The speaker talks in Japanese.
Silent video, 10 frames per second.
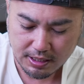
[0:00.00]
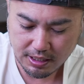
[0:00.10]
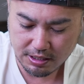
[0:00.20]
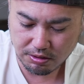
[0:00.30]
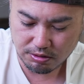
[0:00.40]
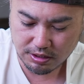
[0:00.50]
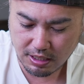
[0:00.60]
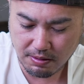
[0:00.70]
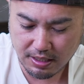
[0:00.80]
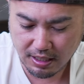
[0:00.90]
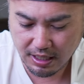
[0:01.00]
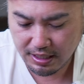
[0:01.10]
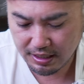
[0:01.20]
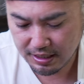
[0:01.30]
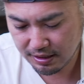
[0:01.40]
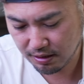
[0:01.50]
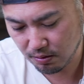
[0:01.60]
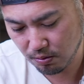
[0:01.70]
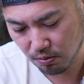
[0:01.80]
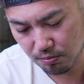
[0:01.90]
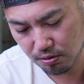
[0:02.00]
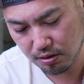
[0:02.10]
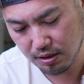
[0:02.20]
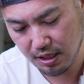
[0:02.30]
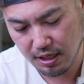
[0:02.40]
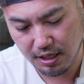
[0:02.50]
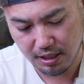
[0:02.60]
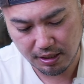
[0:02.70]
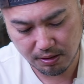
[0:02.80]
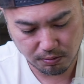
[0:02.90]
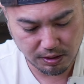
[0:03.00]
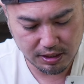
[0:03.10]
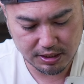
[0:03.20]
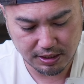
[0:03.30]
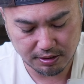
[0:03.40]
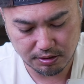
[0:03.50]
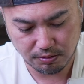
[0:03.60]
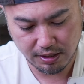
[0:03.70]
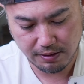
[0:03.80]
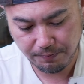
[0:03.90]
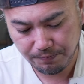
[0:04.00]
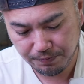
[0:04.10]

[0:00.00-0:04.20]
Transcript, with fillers: 耐久性は高いかなと思ってこれにしたんですよね